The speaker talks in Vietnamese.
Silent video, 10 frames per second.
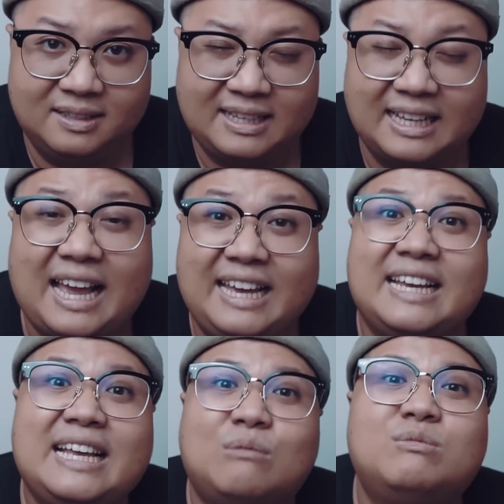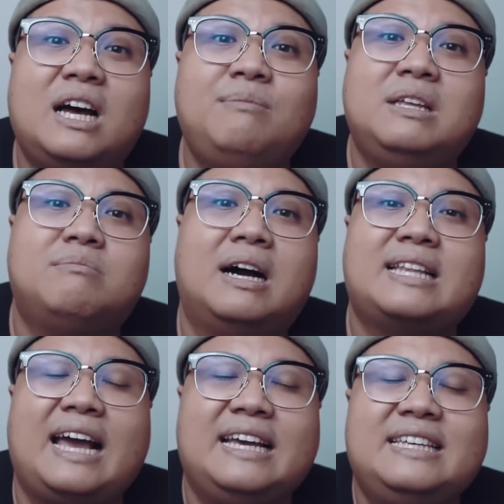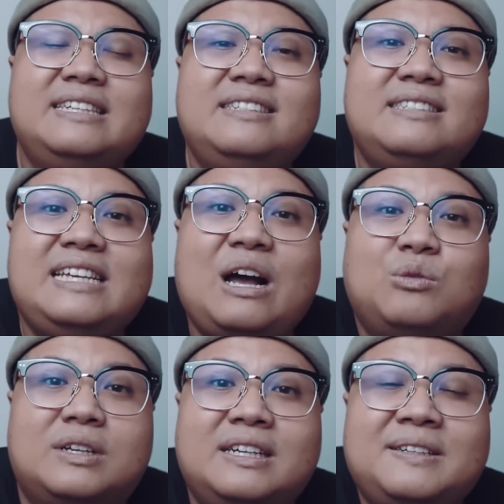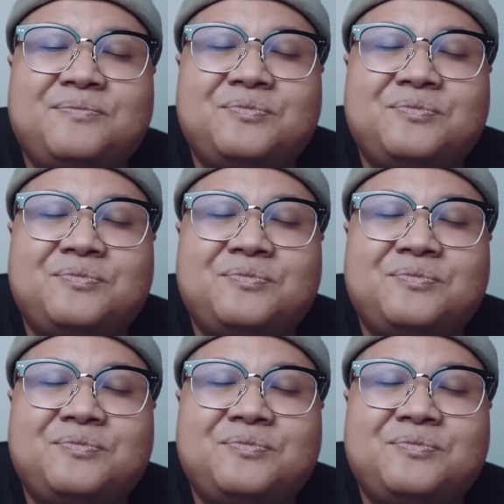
tại thầy ngay trong sớm thì mời thầy chứ đi đâu nữa